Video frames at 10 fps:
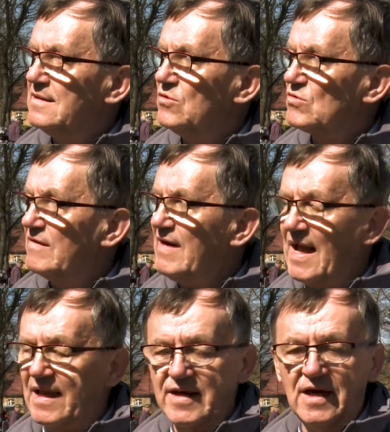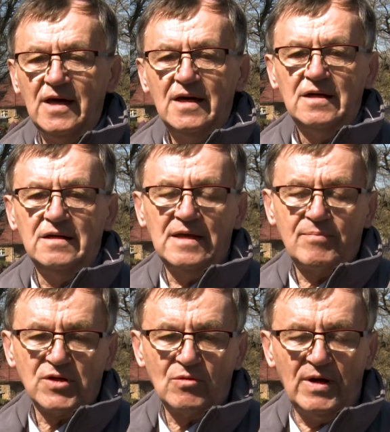Józef Haller.
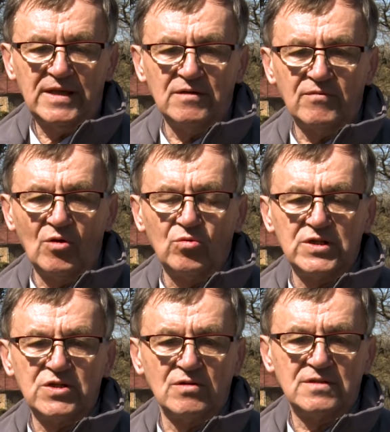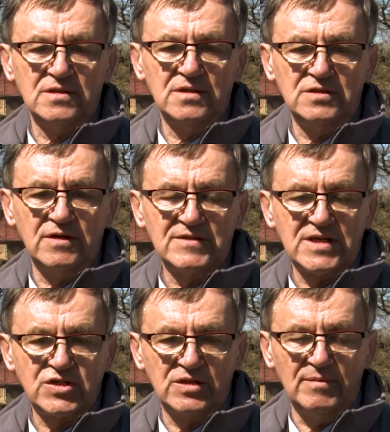Na przykład w roku
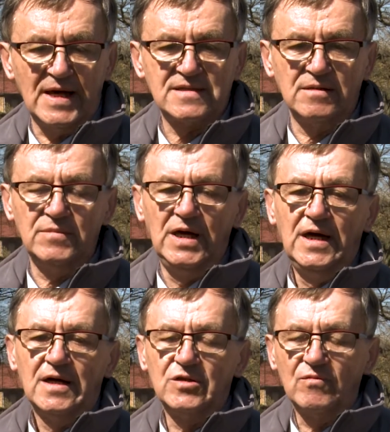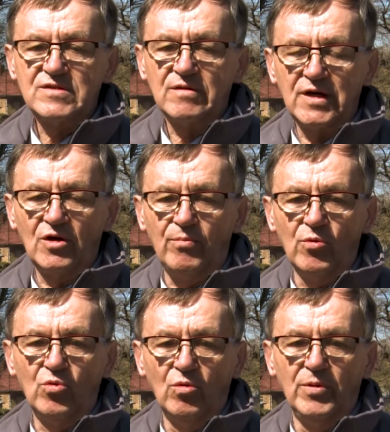1917 dowódcą tego
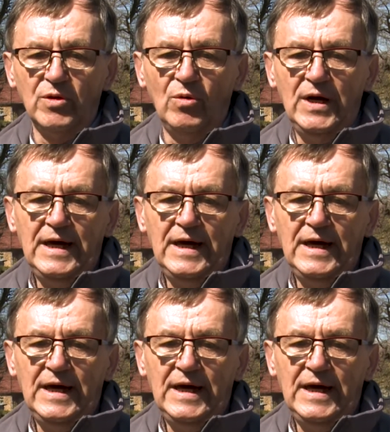pułku był